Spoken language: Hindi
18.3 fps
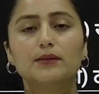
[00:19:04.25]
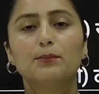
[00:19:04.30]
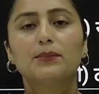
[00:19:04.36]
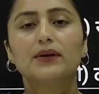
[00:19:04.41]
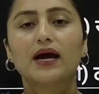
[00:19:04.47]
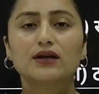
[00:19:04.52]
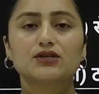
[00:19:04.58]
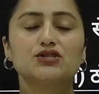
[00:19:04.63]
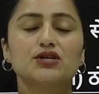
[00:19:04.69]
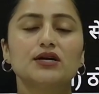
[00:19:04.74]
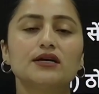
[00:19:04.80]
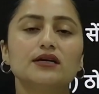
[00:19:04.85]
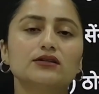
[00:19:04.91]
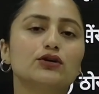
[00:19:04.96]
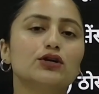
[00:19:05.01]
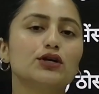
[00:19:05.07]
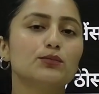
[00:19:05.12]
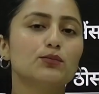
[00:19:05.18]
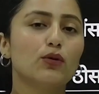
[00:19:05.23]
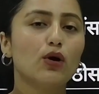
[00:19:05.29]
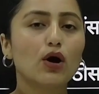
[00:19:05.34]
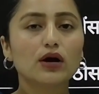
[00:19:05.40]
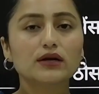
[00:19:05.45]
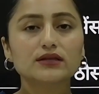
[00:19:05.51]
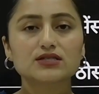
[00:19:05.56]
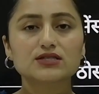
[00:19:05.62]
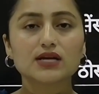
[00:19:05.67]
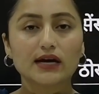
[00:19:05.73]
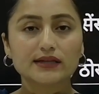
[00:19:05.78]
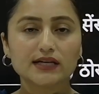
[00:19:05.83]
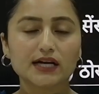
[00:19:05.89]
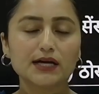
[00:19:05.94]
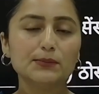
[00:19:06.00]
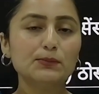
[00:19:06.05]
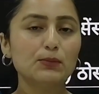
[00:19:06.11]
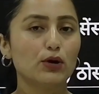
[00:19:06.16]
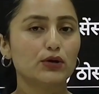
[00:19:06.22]
प्याजे की थ्योरी बहुत ज़्यादा
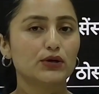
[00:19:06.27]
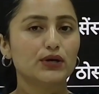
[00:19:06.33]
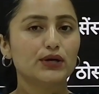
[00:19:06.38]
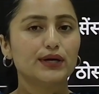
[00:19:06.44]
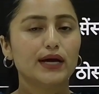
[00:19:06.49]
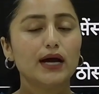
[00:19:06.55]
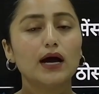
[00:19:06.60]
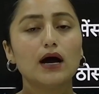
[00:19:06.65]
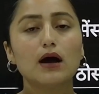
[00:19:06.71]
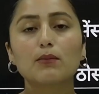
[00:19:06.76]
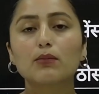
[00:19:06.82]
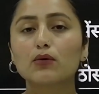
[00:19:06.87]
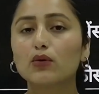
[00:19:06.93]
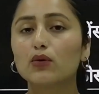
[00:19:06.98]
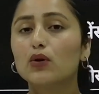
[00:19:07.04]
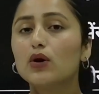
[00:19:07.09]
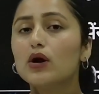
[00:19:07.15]
इंपॉर्टेंट है आपको